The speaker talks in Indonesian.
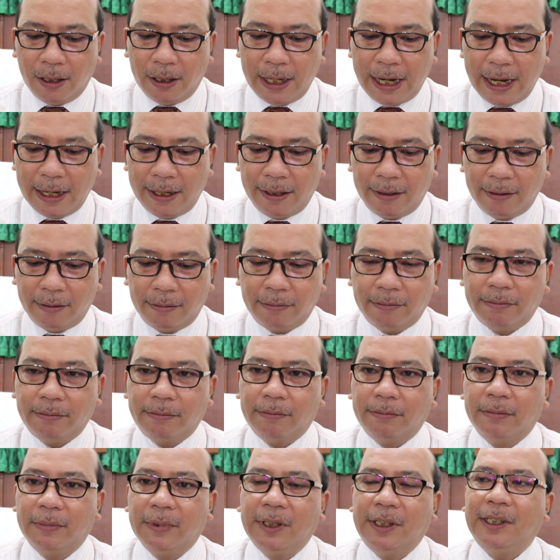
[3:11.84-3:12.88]
Dan
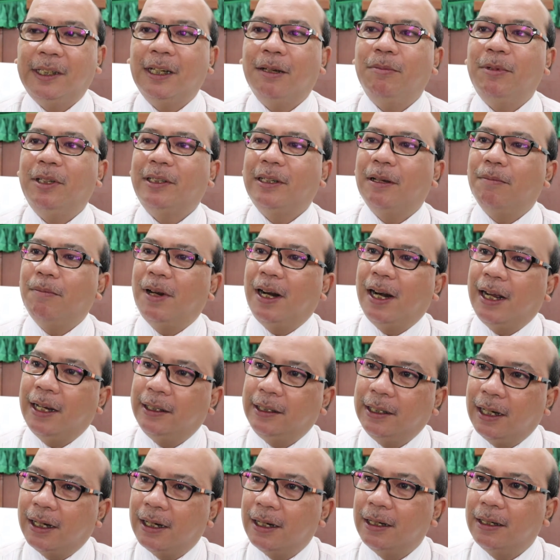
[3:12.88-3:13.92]
kita bisa
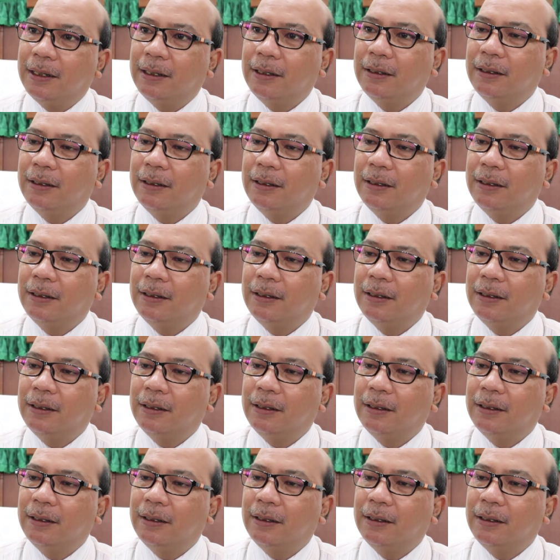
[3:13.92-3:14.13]
belajar